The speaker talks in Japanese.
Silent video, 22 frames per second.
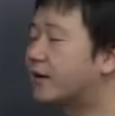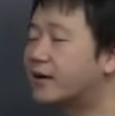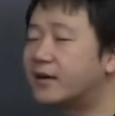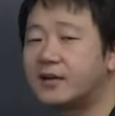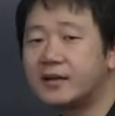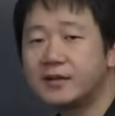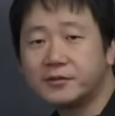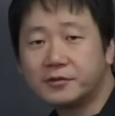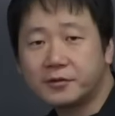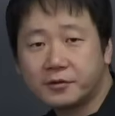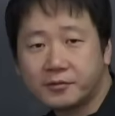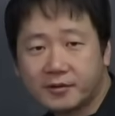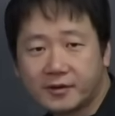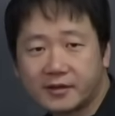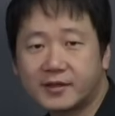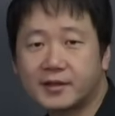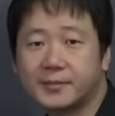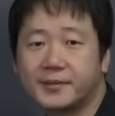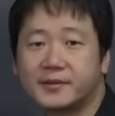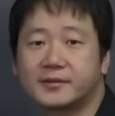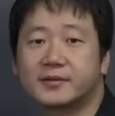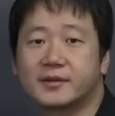わらないと言われ
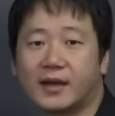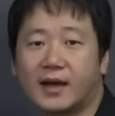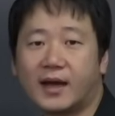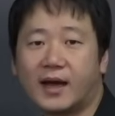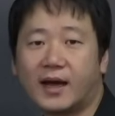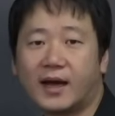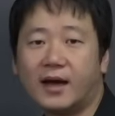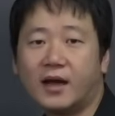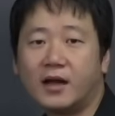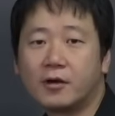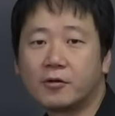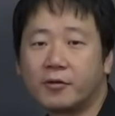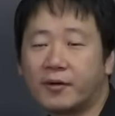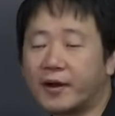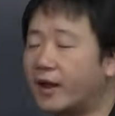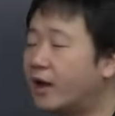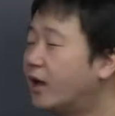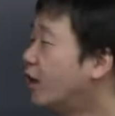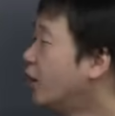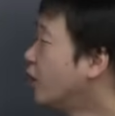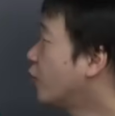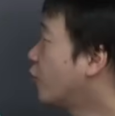てますが、こ
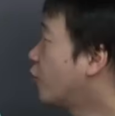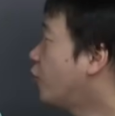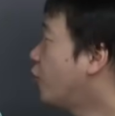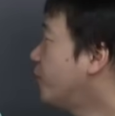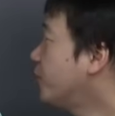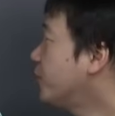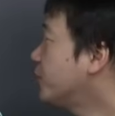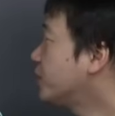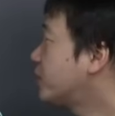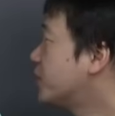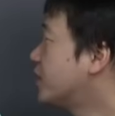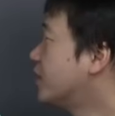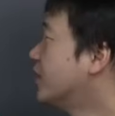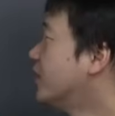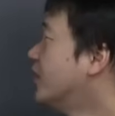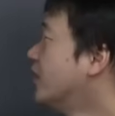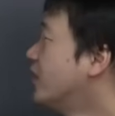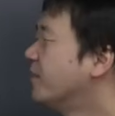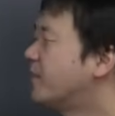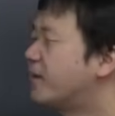れ光明神、